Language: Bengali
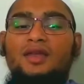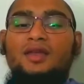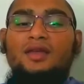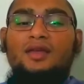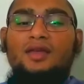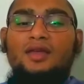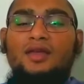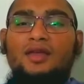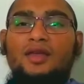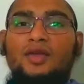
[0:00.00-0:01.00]
নিয়ে
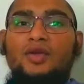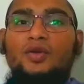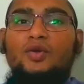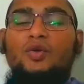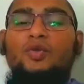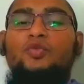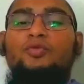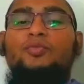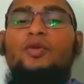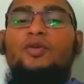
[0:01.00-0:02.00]

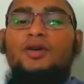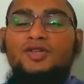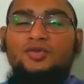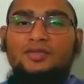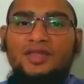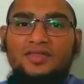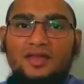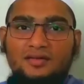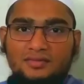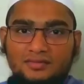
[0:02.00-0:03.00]
গুরুত্বপূর্ণ ভাষণ
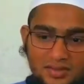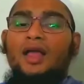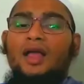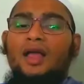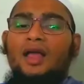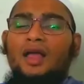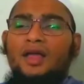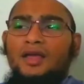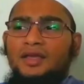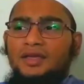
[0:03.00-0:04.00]
দিতেন
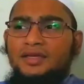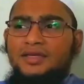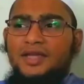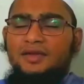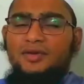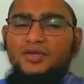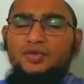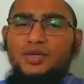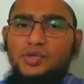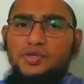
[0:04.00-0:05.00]
সেই
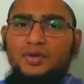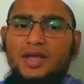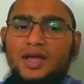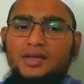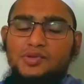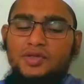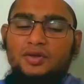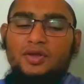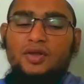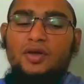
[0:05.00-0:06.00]
ভাষণে রসুল করিম
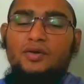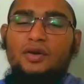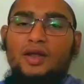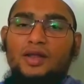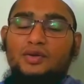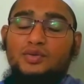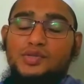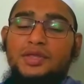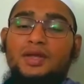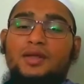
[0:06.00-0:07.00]
সাল্লাহ আলী
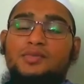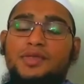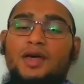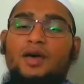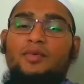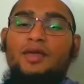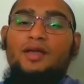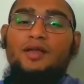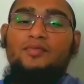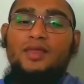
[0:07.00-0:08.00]
ওসাল্লাম সাহাবা
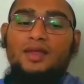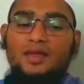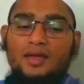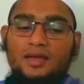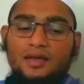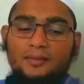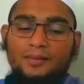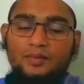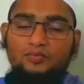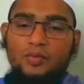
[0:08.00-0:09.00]
ইকরামদেরকে
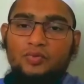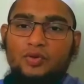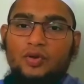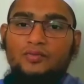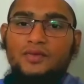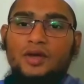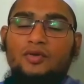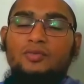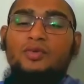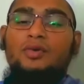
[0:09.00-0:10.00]
পবিত্র
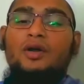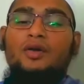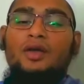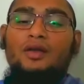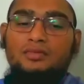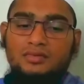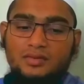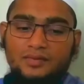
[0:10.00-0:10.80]
রমজানুল মুবারকের